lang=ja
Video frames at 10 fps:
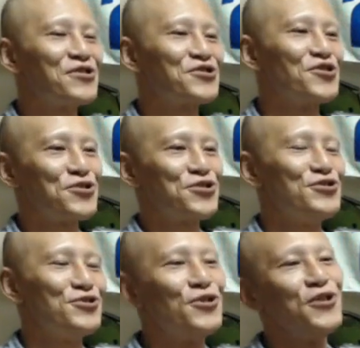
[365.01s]
るぞっ
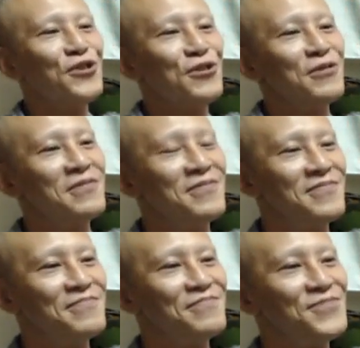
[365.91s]
ていうのを、
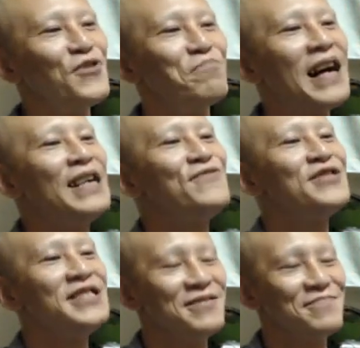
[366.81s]
の前
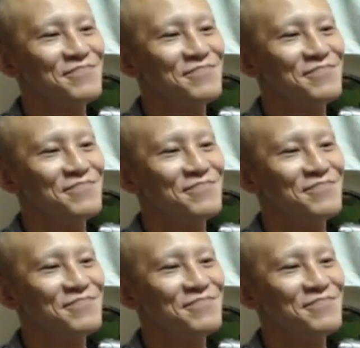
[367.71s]
振り。